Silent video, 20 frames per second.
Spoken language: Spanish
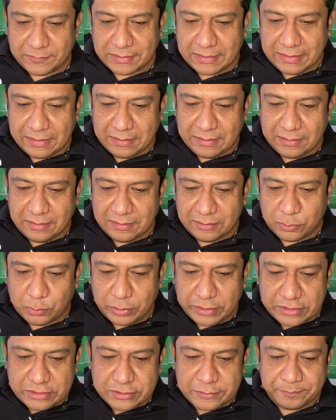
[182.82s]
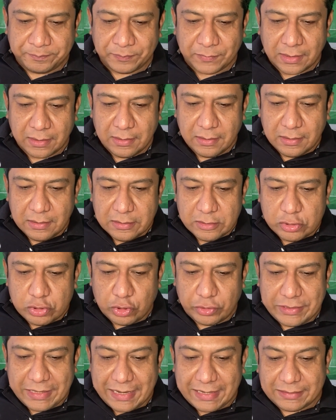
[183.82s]
del Twitch.
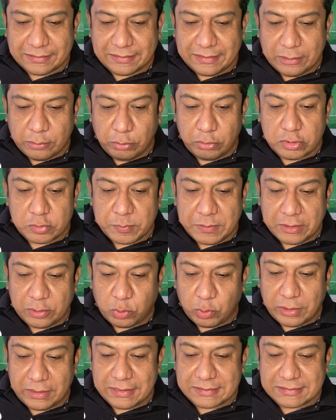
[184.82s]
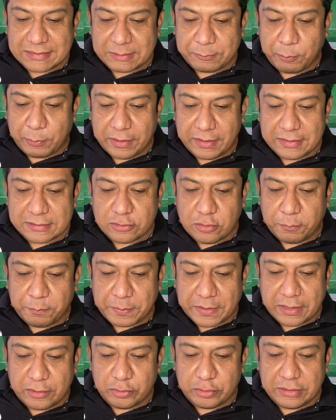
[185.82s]
Son artículos virtuales que puedes
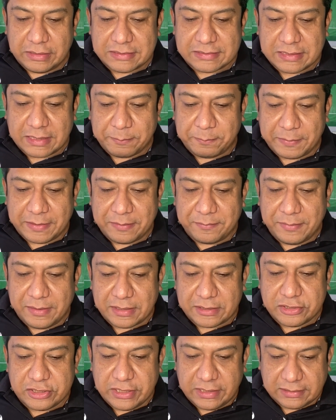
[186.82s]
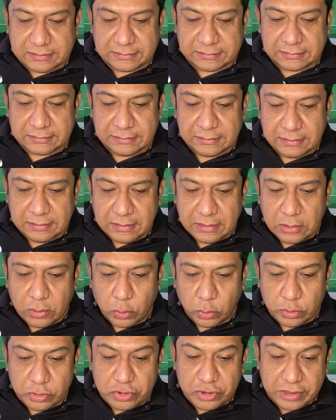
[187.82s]
comprar y utilizar para enviar cheers.
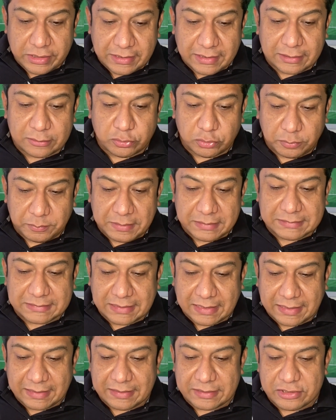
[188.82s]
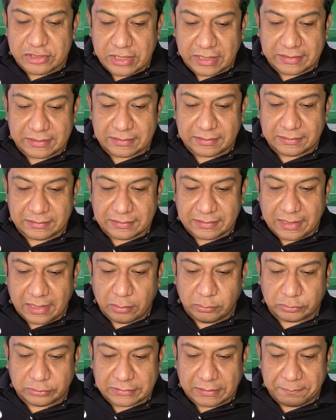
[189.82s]
Un cheer es un mensaje de chat que
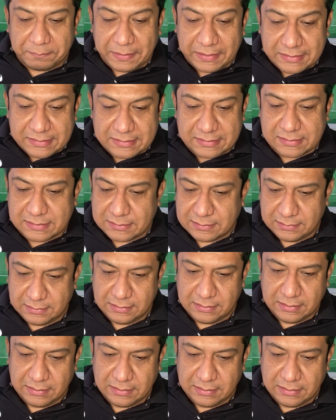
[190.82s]
usa bits.